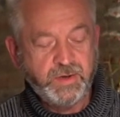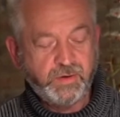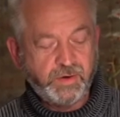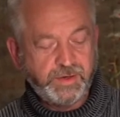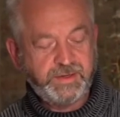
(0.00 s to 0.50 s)

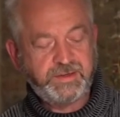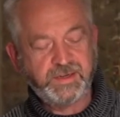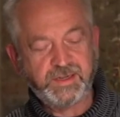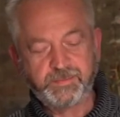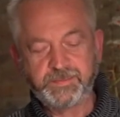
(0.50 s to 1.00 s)
und
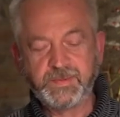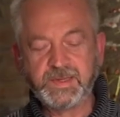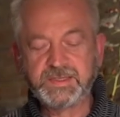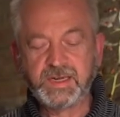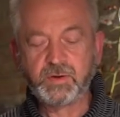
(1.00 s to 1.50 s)
ähm,
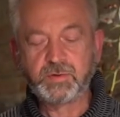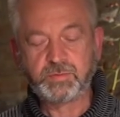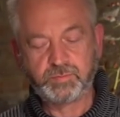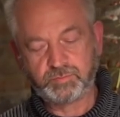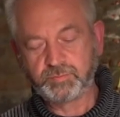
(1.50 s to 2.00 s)
ist auch
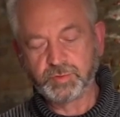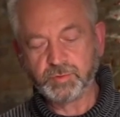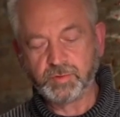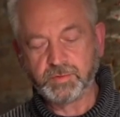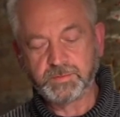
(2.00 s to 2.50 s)

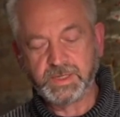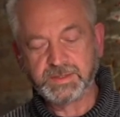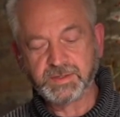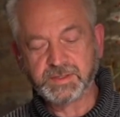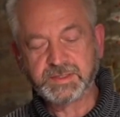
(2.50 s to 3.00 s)
so
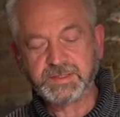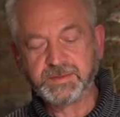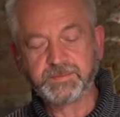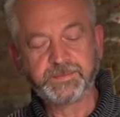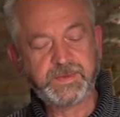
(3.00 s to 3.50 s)

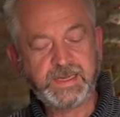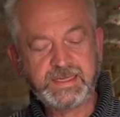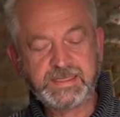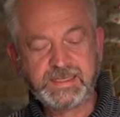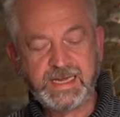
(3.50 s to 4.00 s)
ansonsten
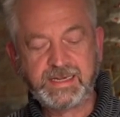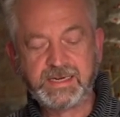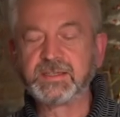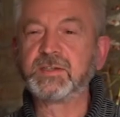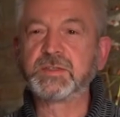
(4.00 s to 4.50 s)
sehr
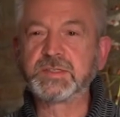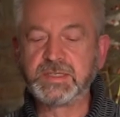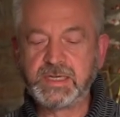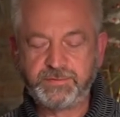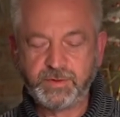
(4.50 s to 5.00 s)
nett
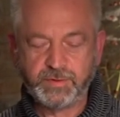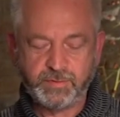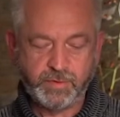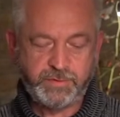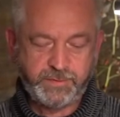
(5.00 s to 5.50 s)
illustriert
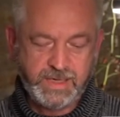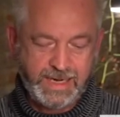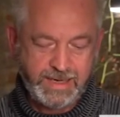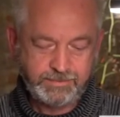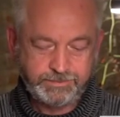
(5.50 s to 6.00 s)
von Ulf
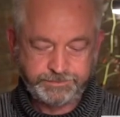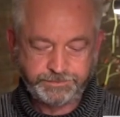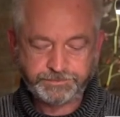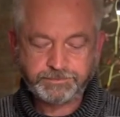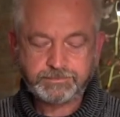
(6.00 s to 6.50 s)
K.,
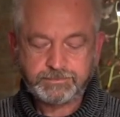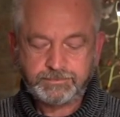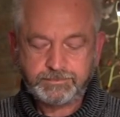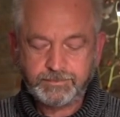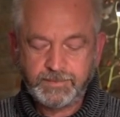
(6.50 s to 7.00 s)

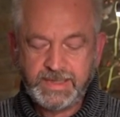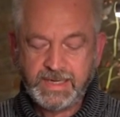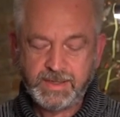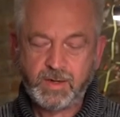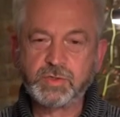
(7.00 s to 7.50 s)

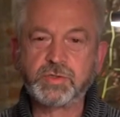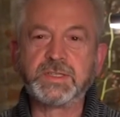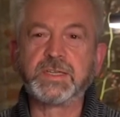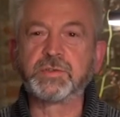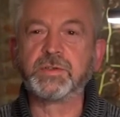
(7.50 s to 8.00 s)
der auch schon
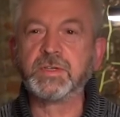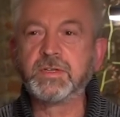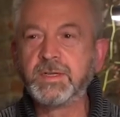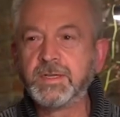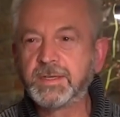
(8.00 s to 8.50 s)
sehr schöne
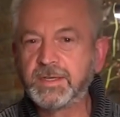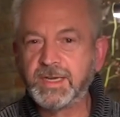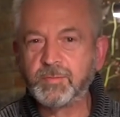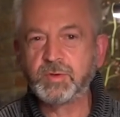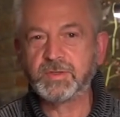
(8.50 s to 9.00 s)

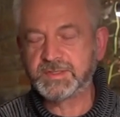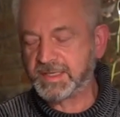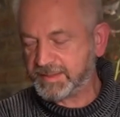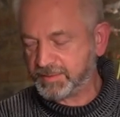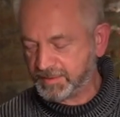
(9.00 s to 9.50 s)

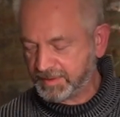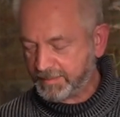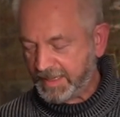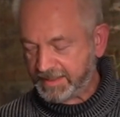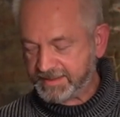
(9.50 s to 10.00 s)
Kinderbuchillustrationen
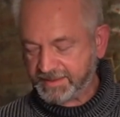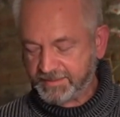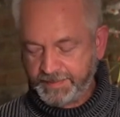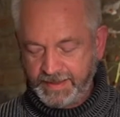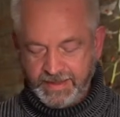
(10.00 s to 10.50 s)
gemacht hat.
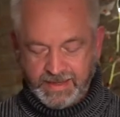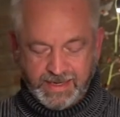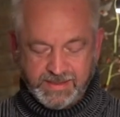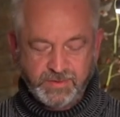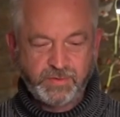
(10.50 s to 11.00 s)

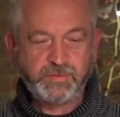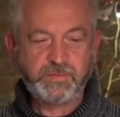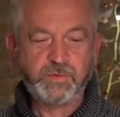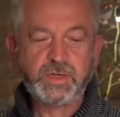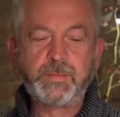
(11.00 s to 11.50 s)
Also
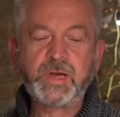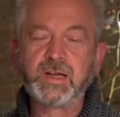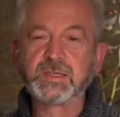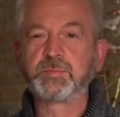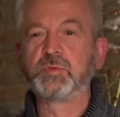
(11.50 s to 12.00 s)

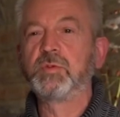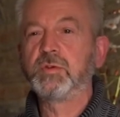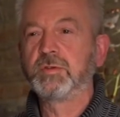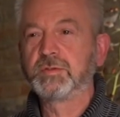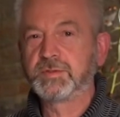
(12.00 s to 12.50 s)
wunderbares
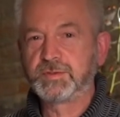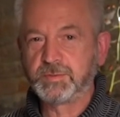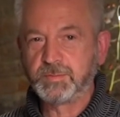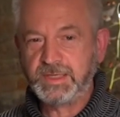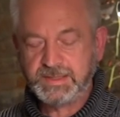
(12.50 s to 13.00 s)
Buch
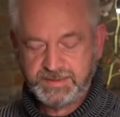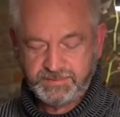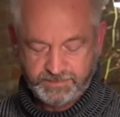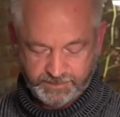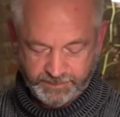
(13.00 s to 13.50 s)
zum
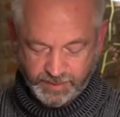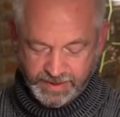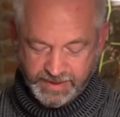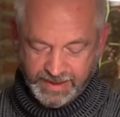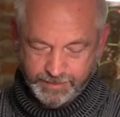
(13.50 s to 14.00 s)
Lesen für
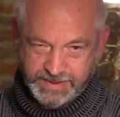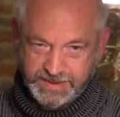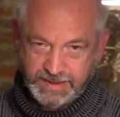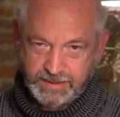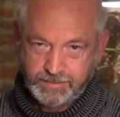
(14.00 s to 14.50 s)
Kinder ab
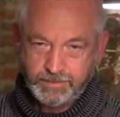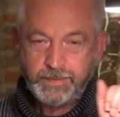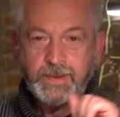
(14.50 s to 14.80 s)
10